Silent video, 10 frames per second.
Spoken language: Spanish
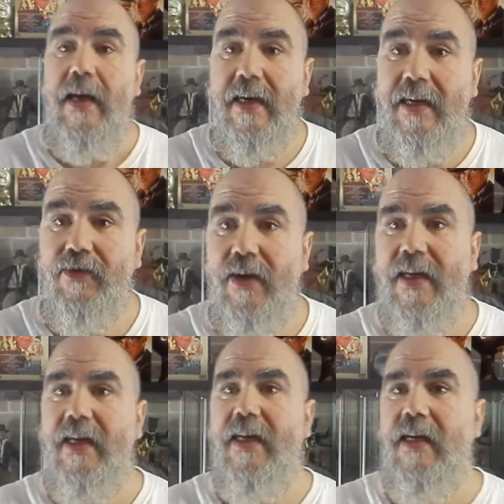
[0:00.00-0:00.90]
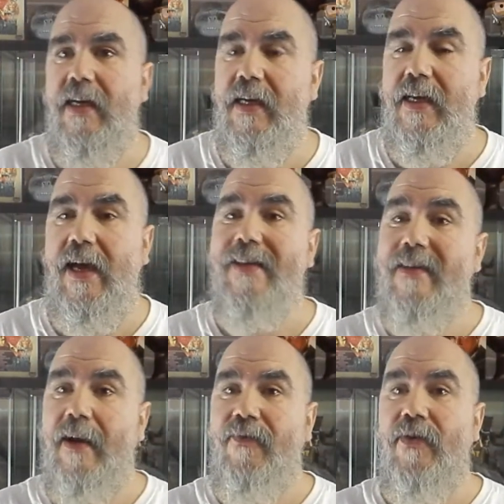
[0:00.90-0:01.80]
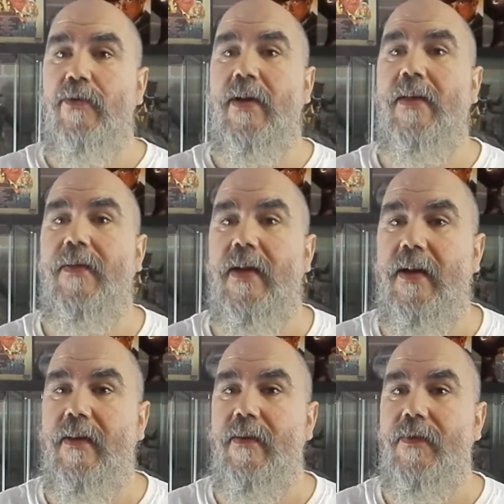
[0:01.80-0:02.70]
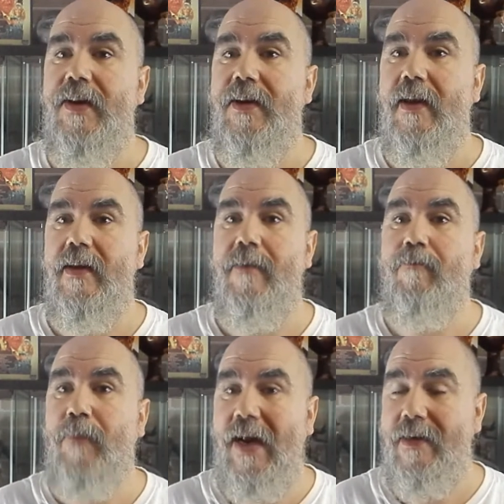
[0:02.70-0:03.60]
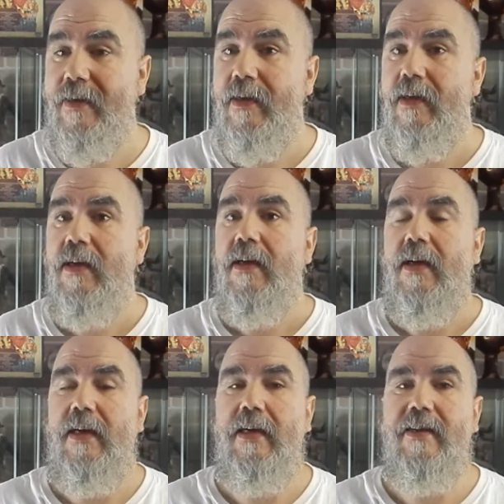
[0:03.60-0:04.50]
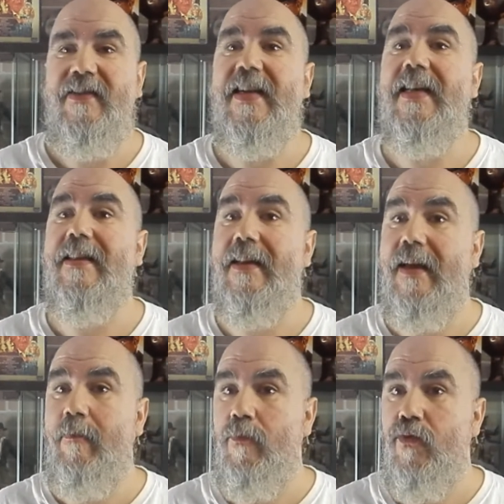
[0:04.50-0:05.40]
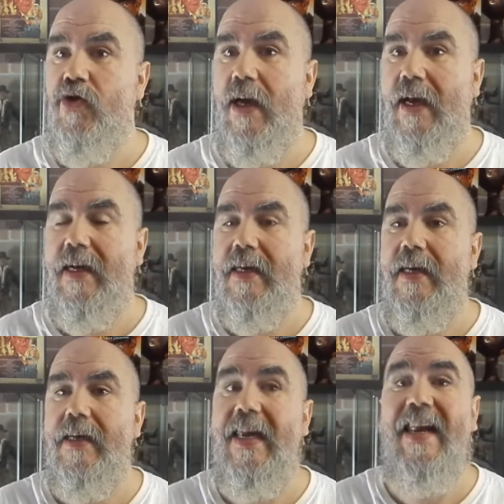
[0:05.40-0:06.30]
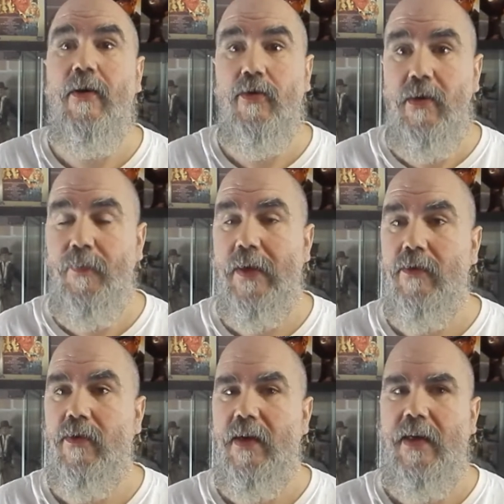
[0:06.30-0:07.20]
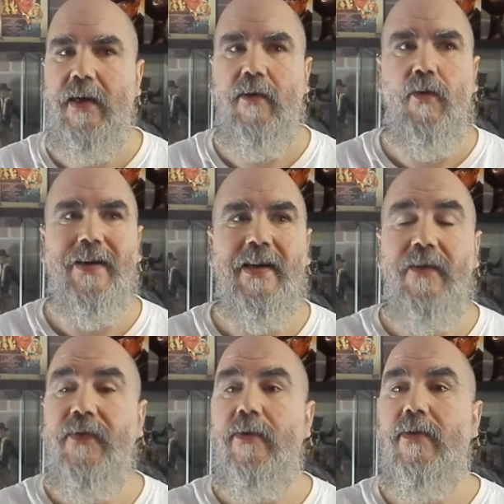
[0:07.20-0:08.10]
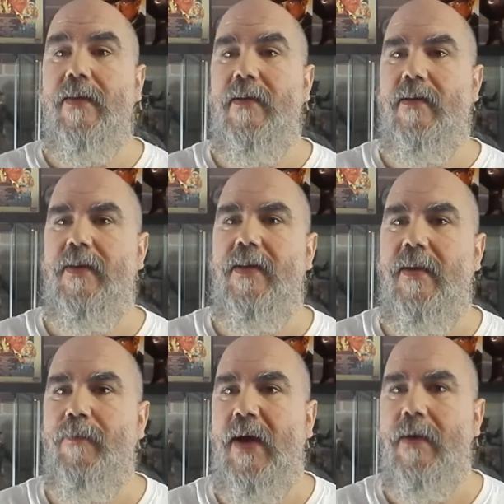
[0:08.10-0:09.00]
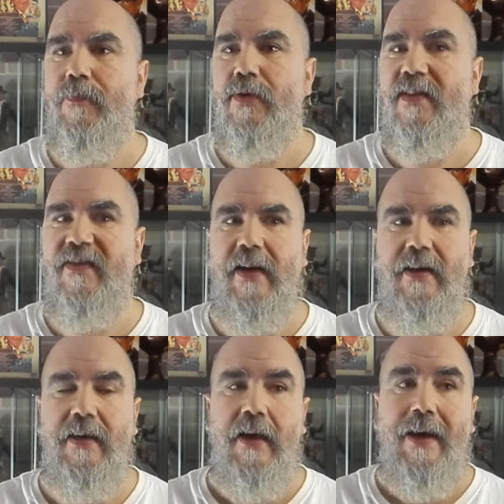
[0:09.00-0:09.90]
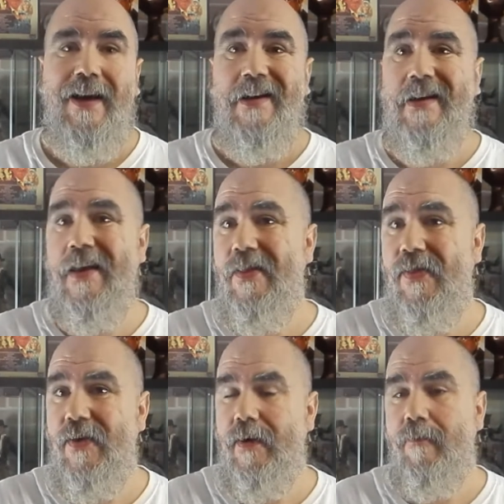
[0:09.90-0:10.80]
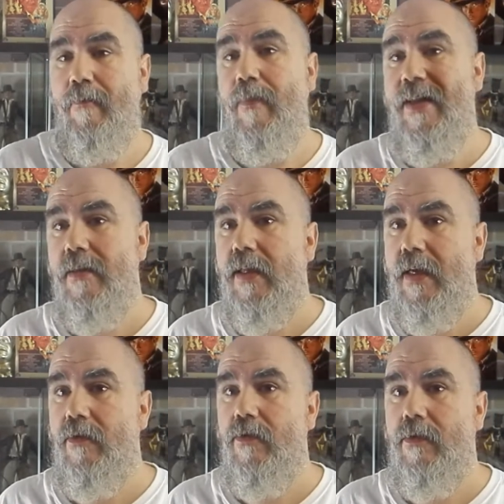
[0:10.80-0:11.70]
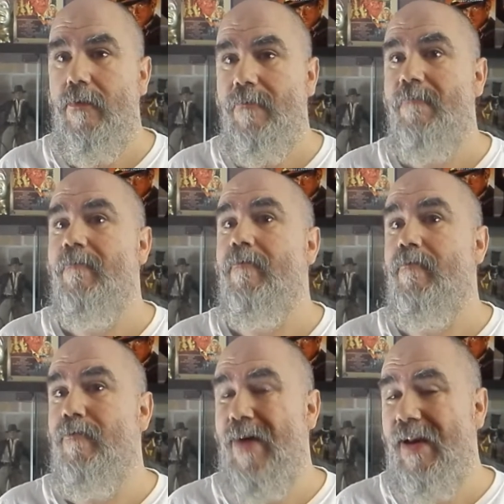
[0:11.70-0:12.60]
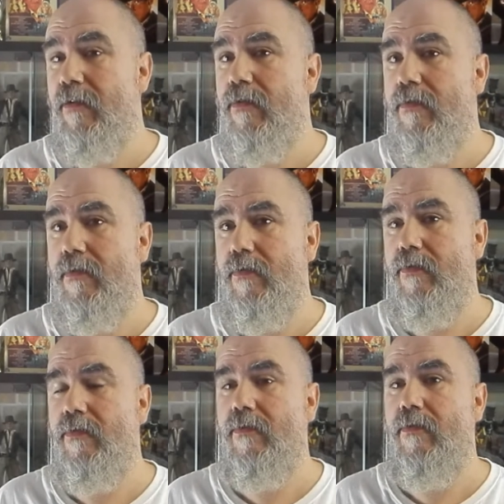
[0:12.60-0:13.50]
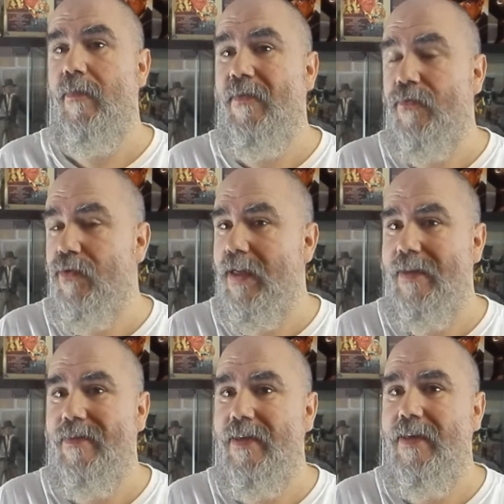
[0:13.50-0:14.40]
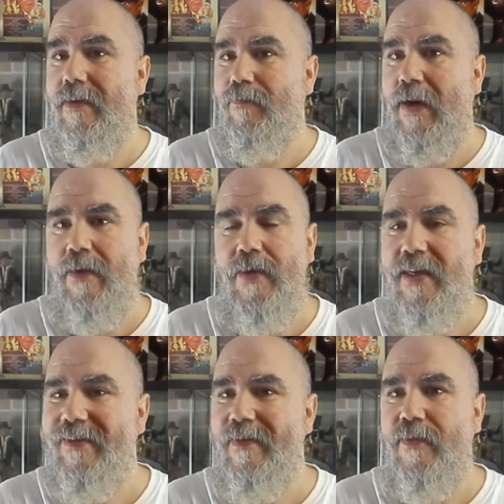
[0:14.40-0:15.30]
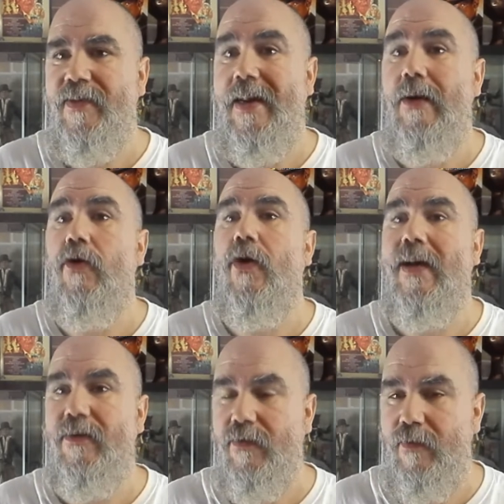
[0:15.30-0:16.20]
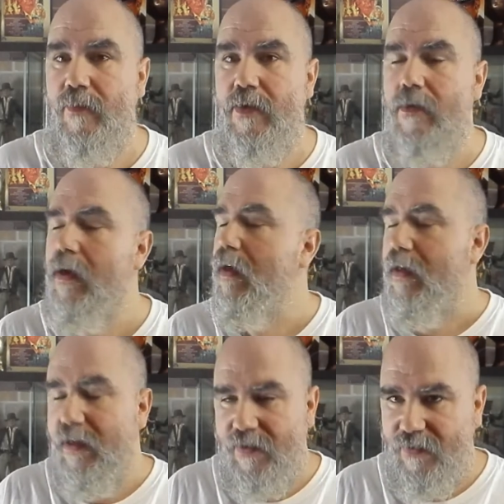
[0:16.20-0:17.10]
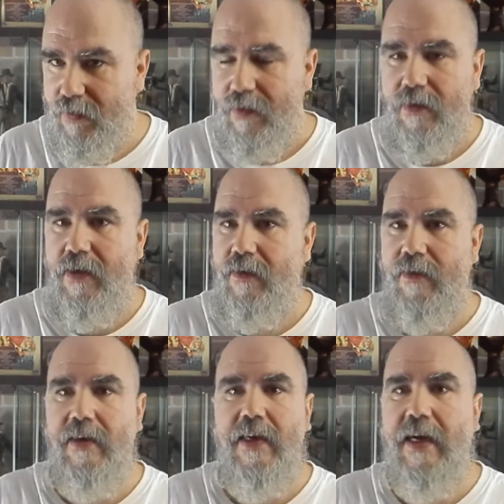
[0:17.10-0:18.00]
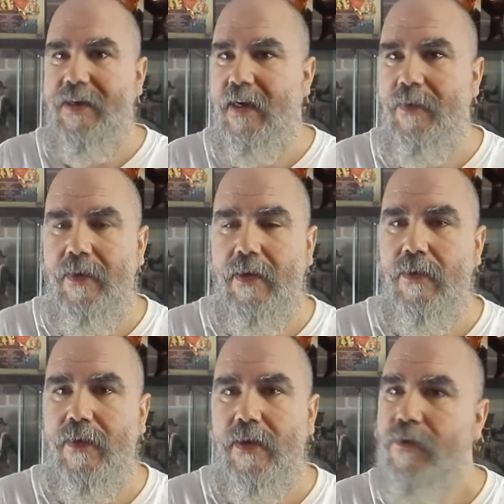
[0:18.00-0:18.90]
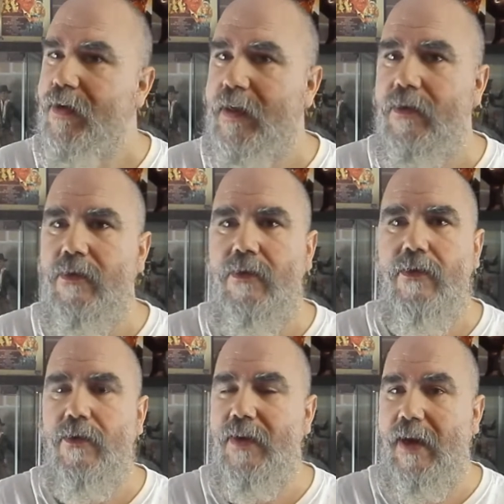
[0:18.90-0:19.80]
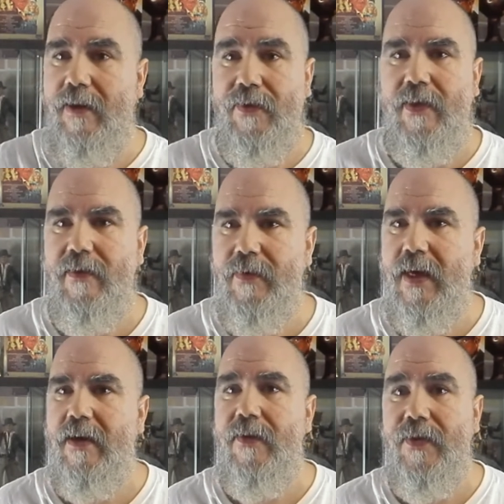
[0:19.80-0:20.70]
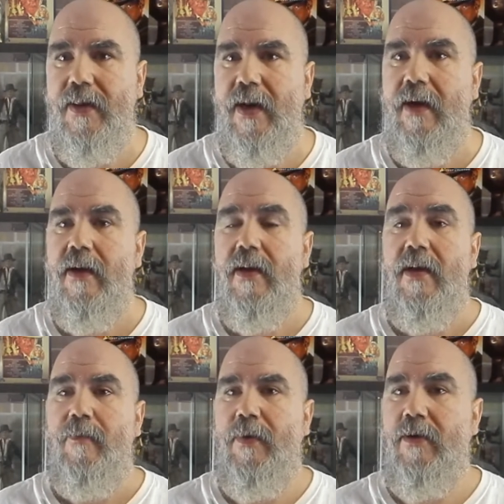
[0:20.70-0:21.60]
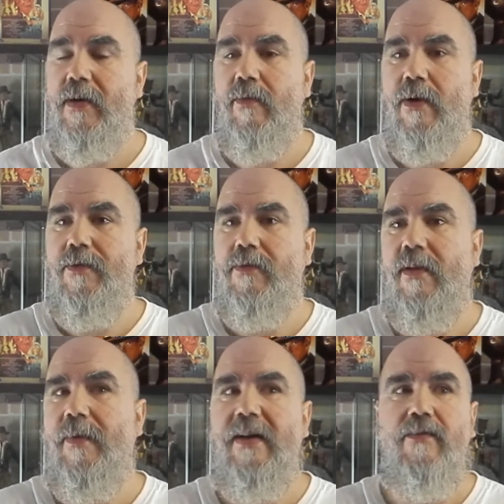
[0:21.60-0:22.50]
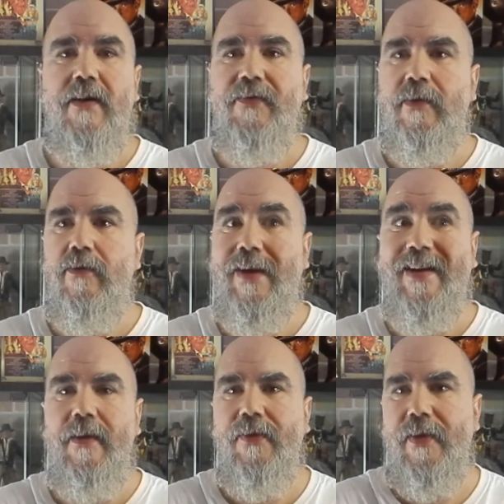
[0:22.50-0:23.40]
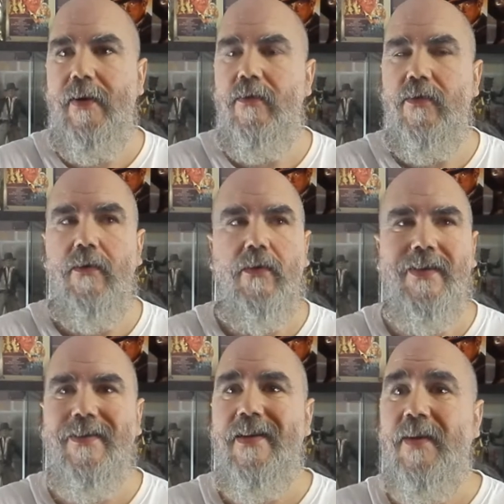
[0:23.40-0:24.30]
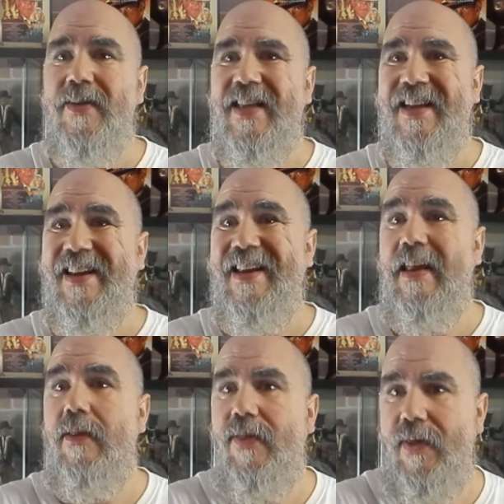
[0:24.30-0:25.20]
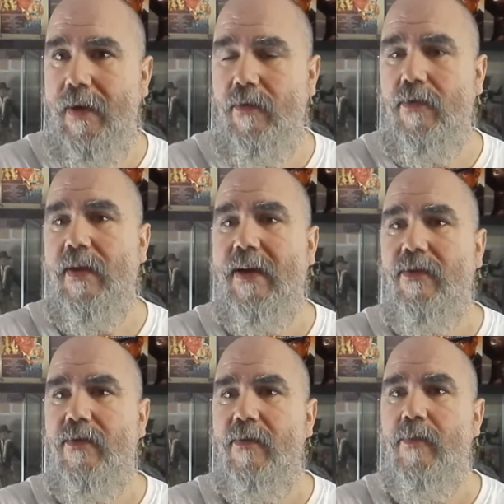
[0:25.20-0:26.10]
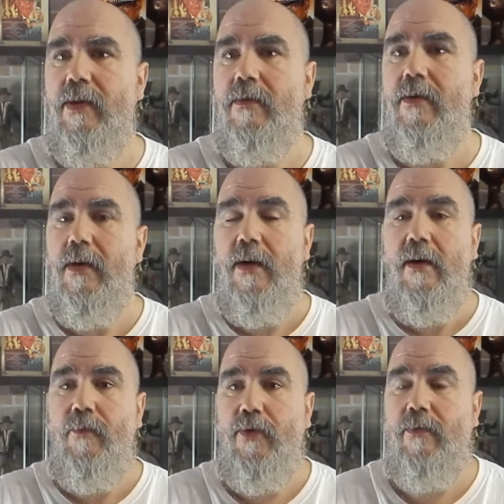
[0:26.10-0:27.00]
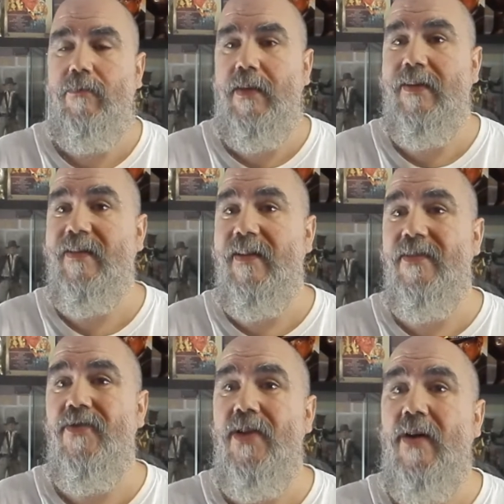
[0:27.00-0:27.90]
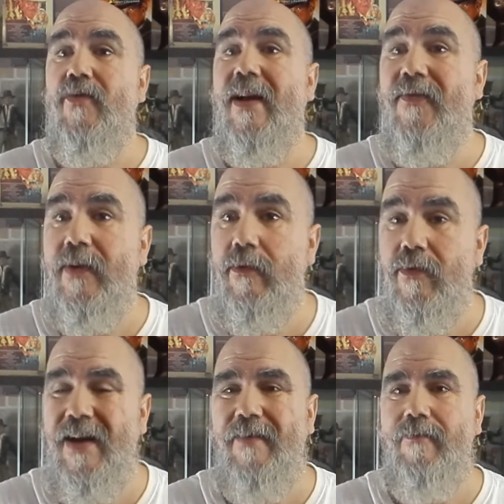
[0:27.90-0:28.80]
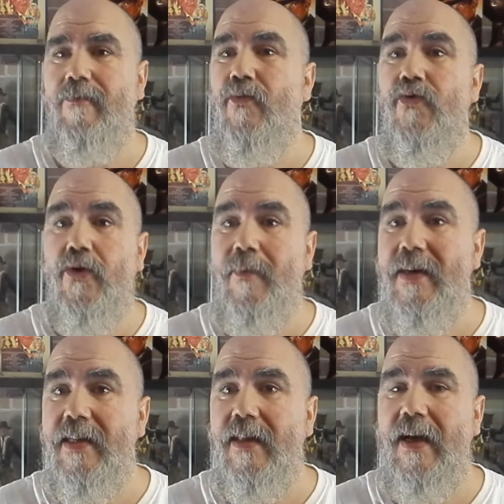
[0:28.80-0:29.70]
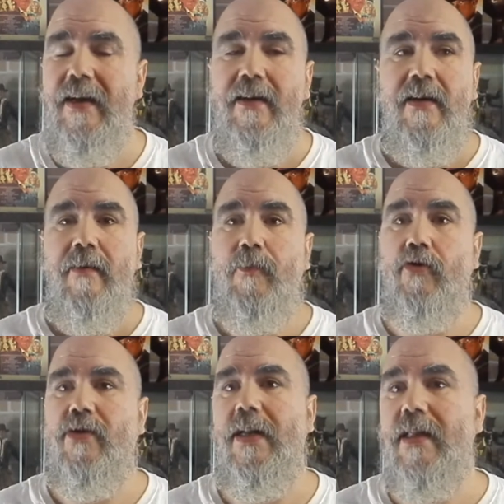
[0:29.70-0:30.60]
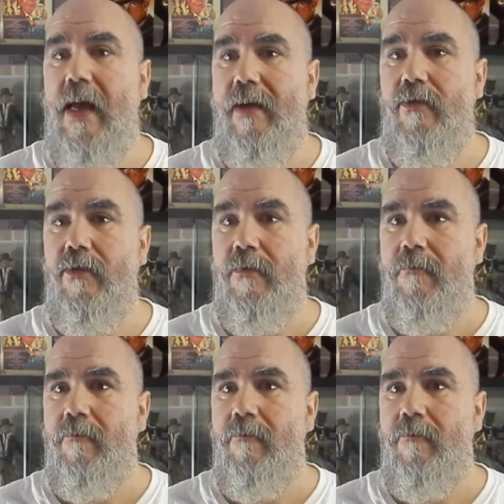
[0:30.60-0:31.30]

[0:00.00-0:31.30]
El caso es que eh, a estas figuras del Disney Park eh, sí que le tenía muchas ganas y lo típico, eh, cualquier figura de Disney Park pues te sale 15, 20 euros más lo, más frustrante para mí que siempre serán los gastos de envío. Que sí, que se tienen que ganar la vida los de correo, los de la agencia de viajes, etcétera. Pero es que cuando te vale una figura 15 euros y luego le tienes que meter 15 euros de gastos de envío, pues te está saliendo ya una figura muy normalita por 30 euros.